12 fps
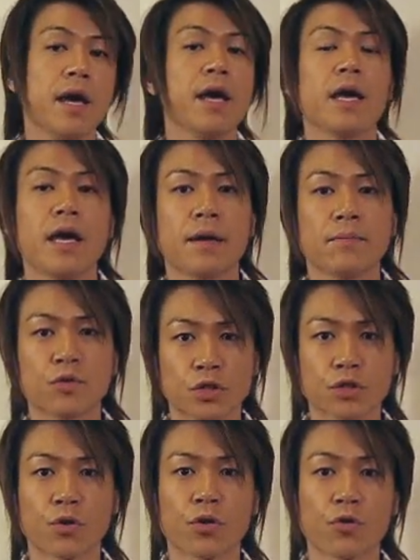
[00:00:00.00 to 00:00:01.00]
えー、も
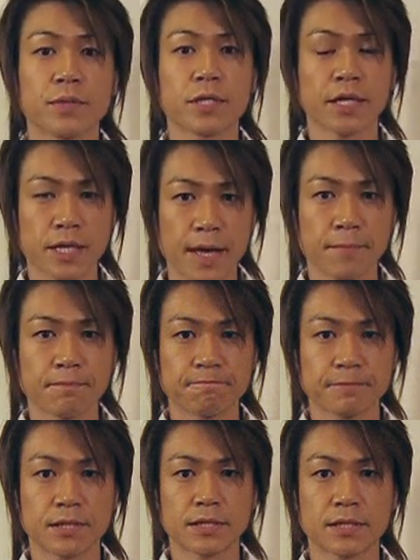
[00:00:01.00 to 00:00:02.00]
しこれを見ていて
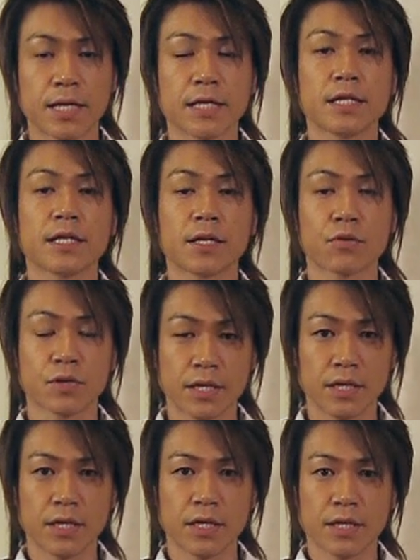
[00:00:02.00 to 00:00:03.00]
チャリティーなどに
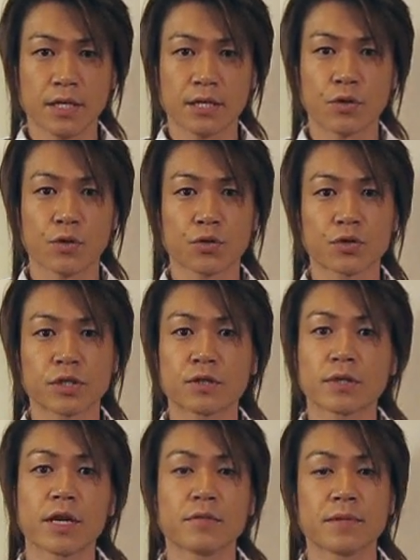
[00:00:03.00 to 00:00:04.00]
協力してく
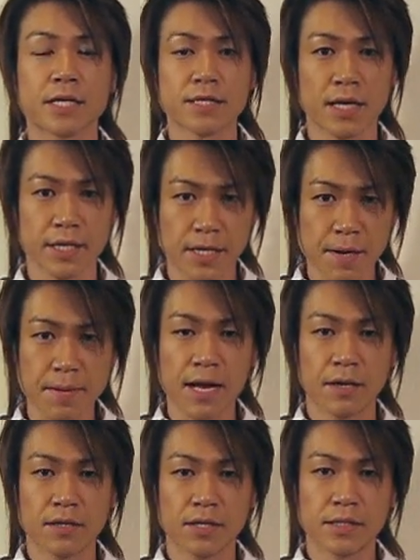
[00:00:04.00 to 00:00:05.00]
れる皆さんがいれば
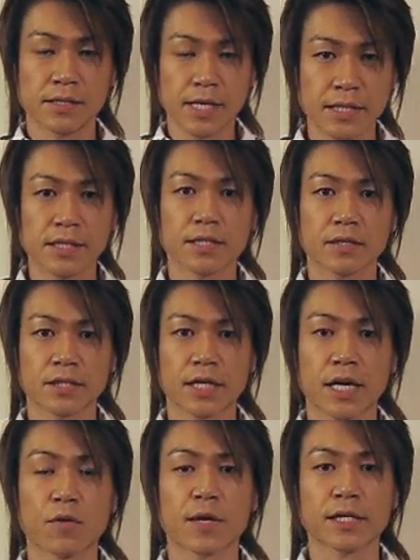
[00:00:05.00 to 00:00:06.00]
ぜひ
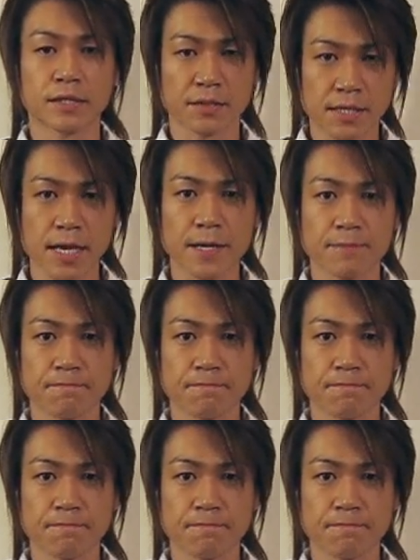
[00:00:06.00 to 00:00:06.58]
力を貸してください、